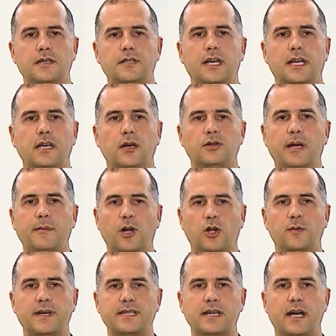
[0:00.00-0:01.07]
Este daqui é o terminal do
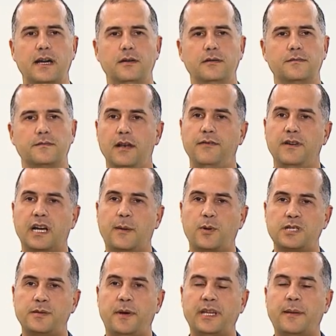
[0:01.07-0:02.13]
mesário, ele fica
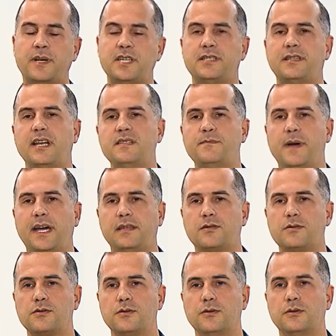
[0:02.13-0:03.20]
aproximadamente 3
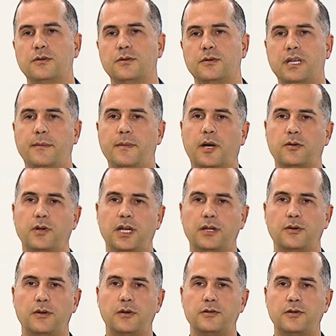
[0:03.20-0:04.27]
metros do terminal do
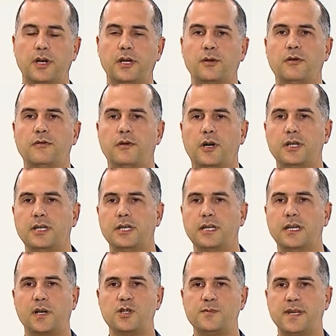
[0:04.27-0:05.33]
eleitor, onde o eleitor vota,
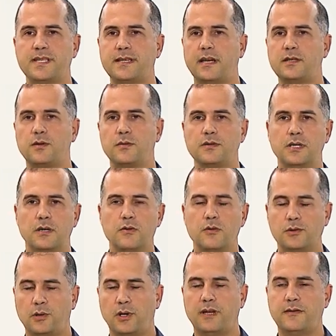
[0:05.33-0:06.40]
para que os mesários consigam
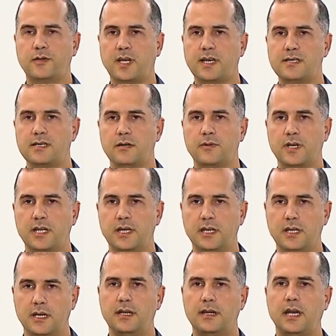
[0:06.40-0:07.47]
controlar a votação aqui
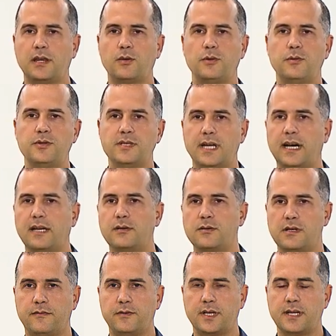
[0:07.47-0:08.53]
e ter todo o status
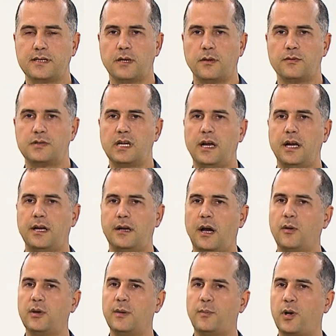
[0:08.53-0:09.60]
da votação. Se a
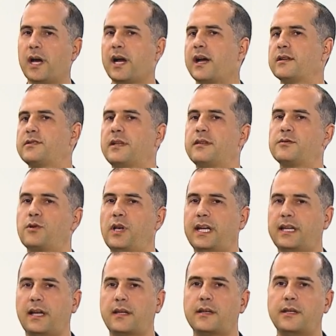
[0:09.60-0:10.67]
urna por acaso está
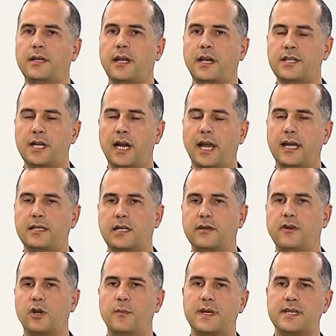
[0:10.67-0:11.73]
desconectada da energia elétrica,
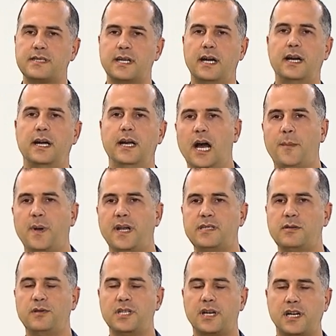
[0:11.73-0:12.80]
vai começar a aparecer
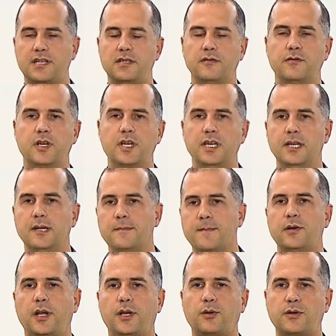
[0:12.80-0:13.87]
um indicativo aqui, se
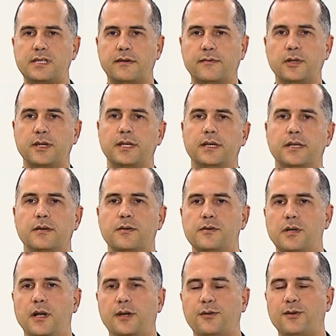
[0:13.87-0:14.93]
o eleitor está votando,
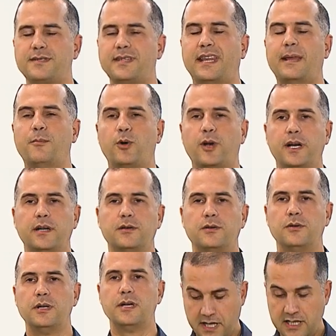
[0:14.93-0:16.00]
se o eleitor está demorando,
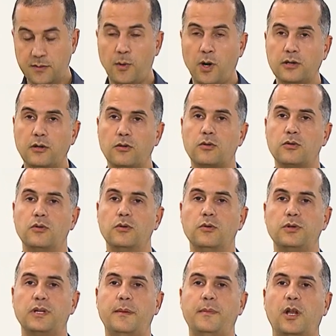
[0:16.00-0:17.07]
mas de modo algum o
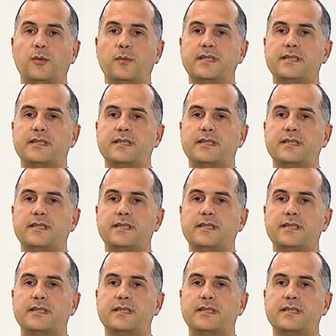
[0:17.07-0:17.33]
terminal do